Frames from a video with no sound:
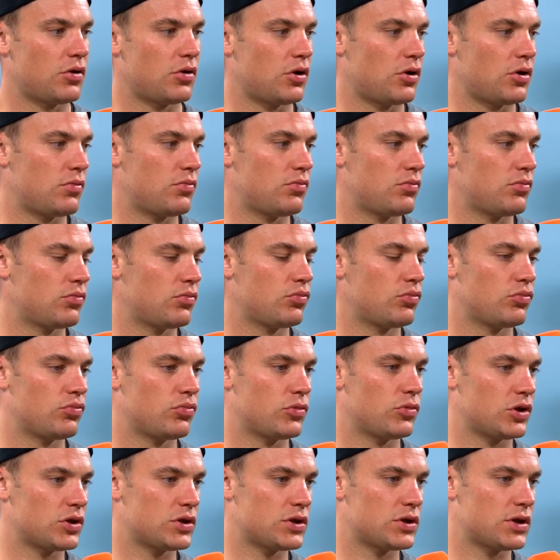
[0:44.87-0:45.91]
Ähm,
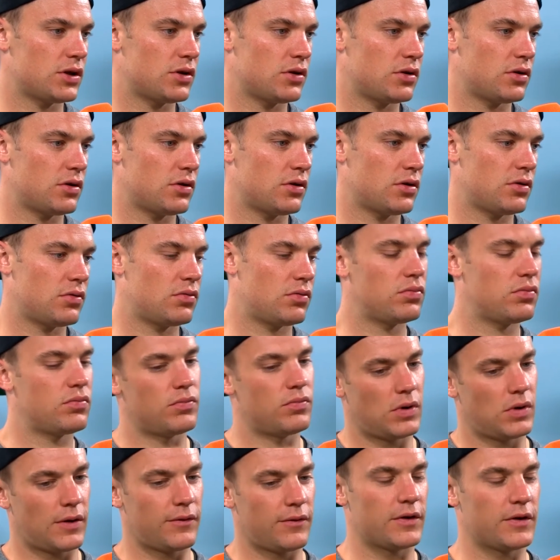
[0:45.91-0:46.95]
das äh,
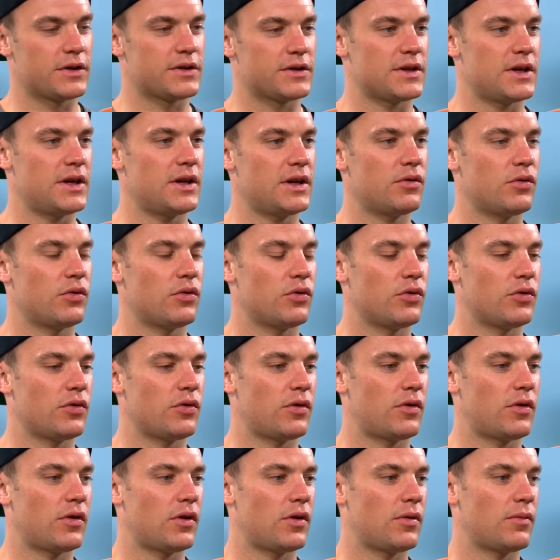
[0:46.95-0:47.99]
haben wir gesehen
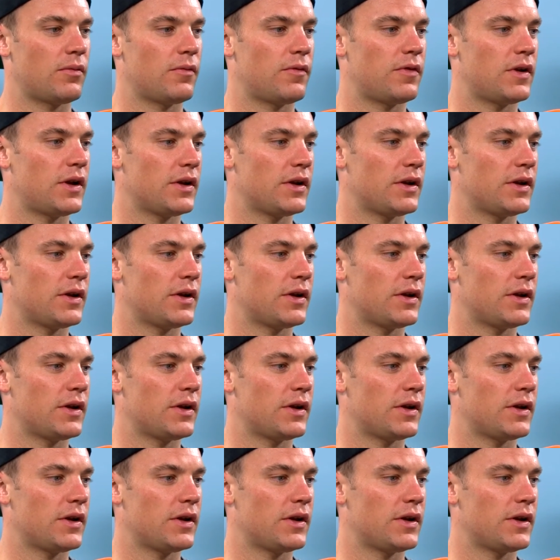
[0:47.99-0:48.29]
und ähm,